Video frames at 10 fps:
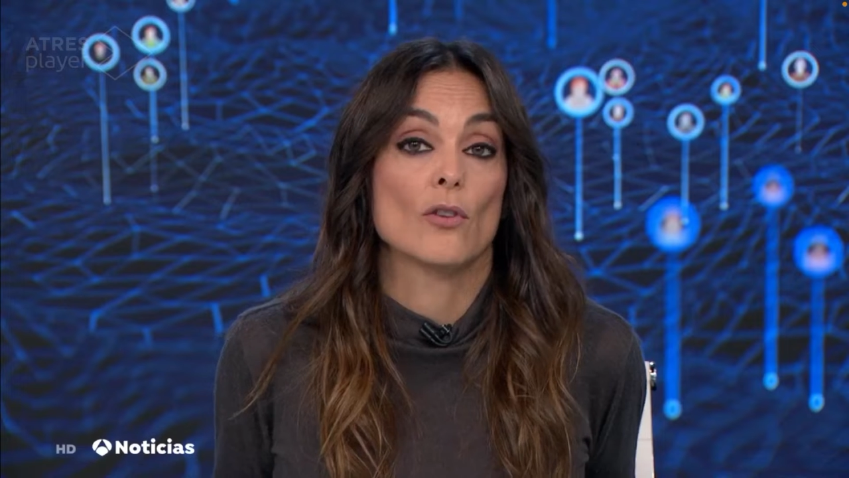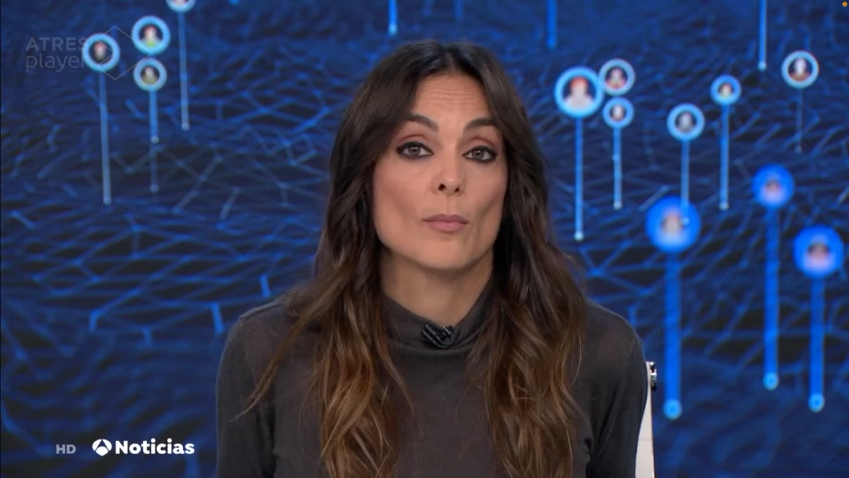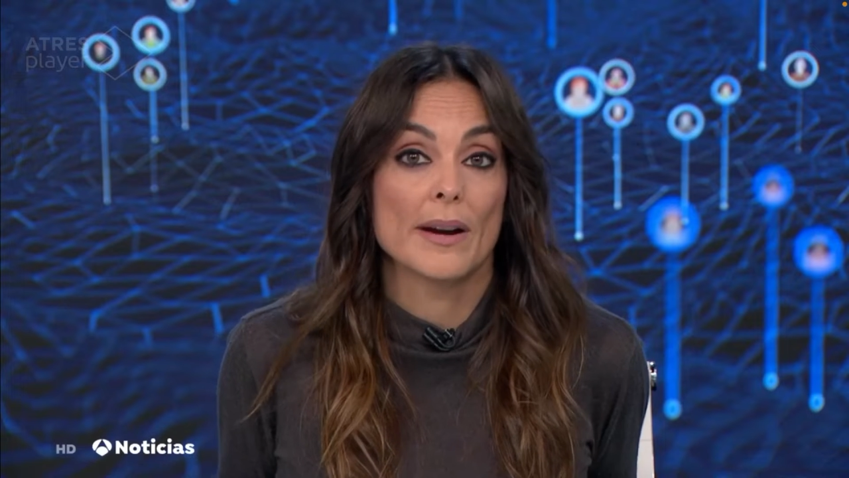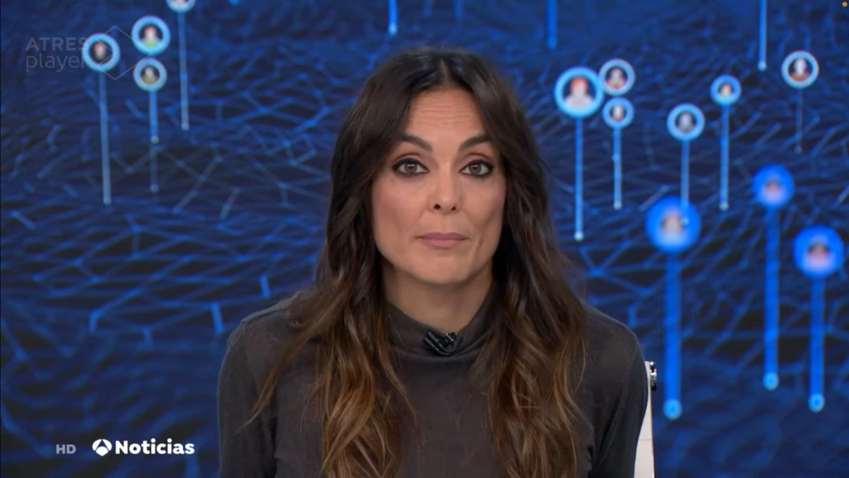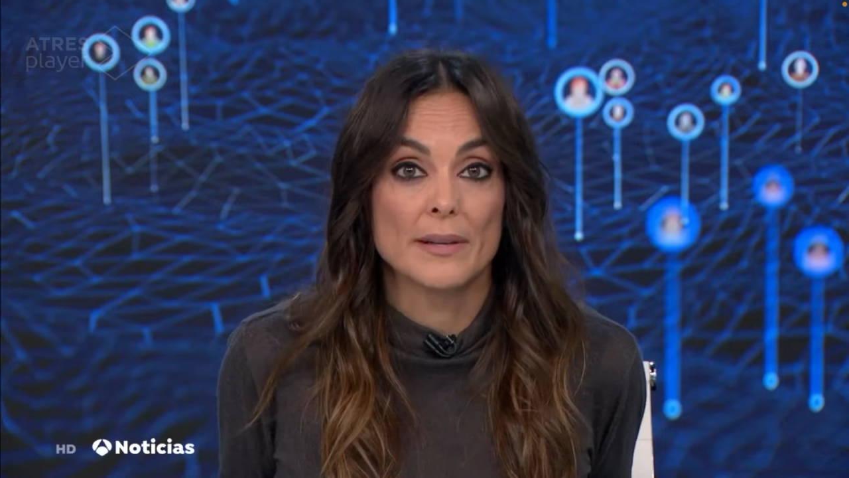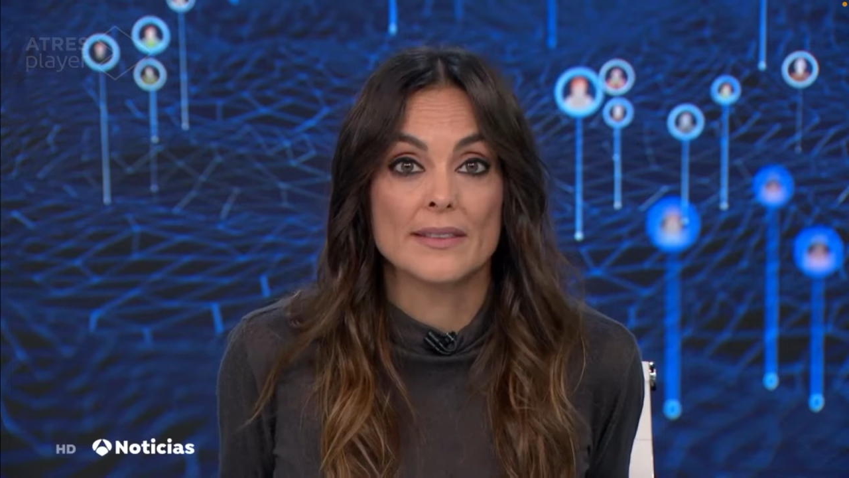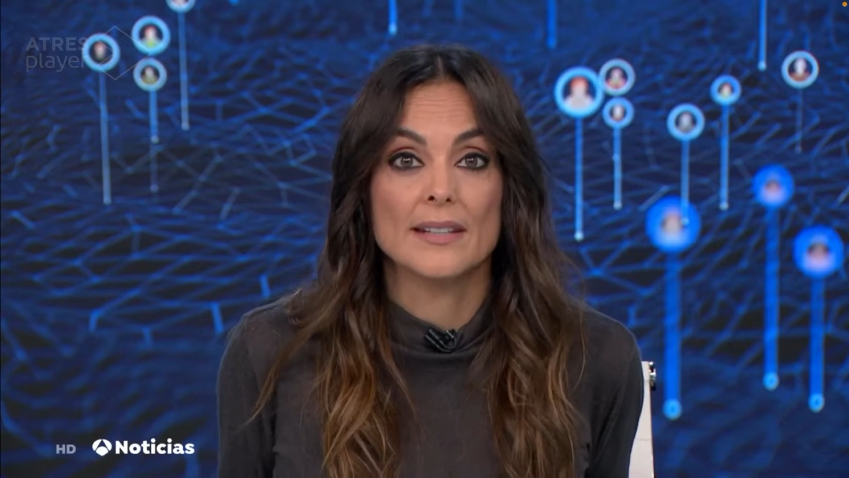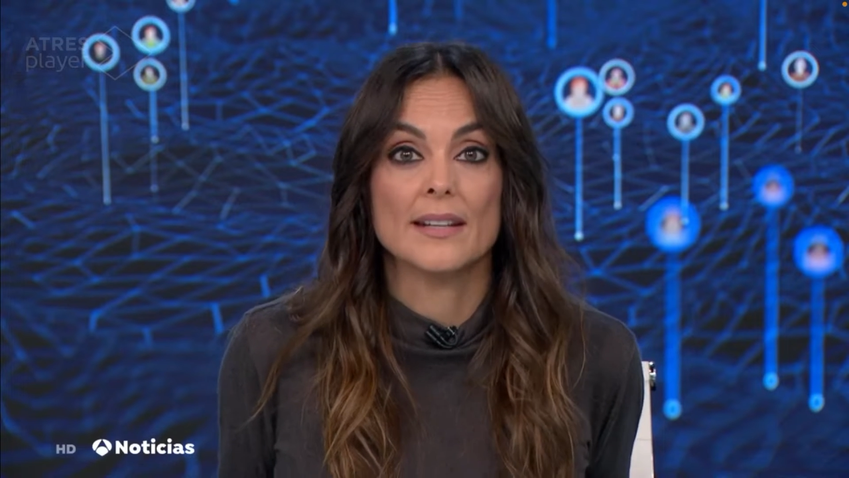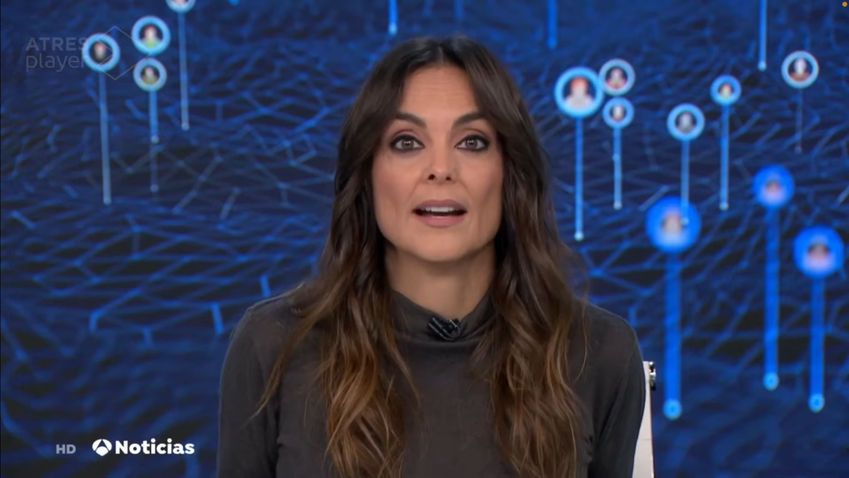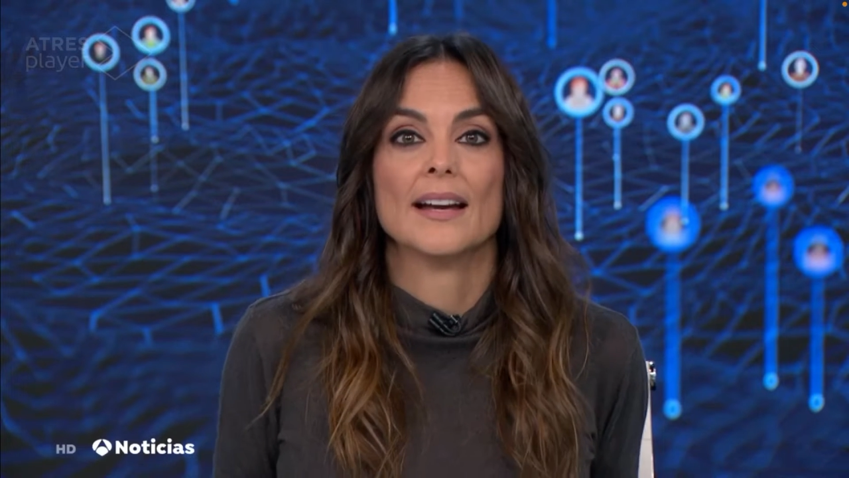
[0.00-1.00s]
de forma
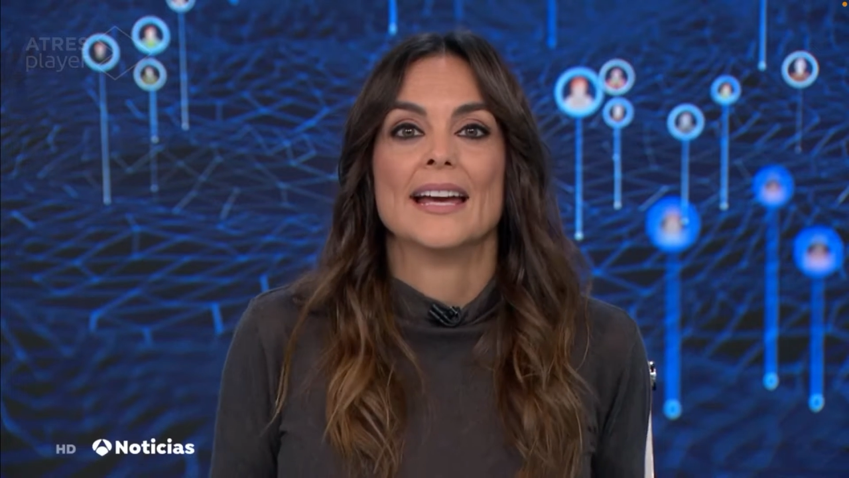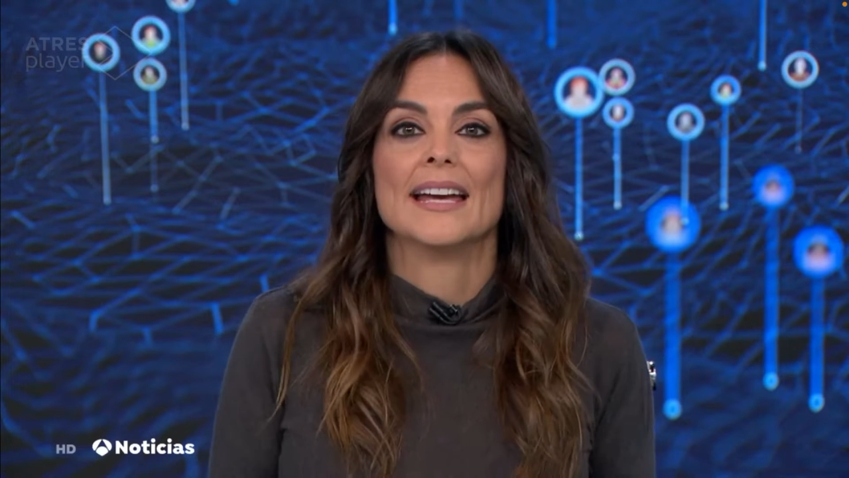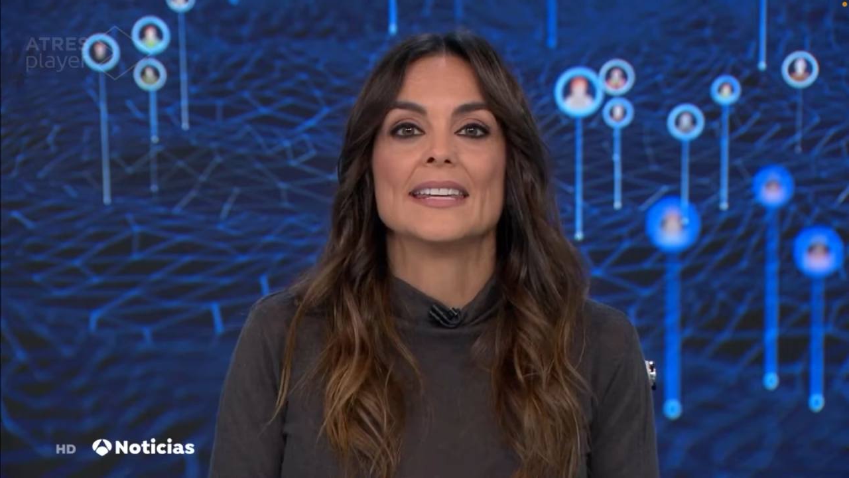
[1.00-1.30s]
repentina.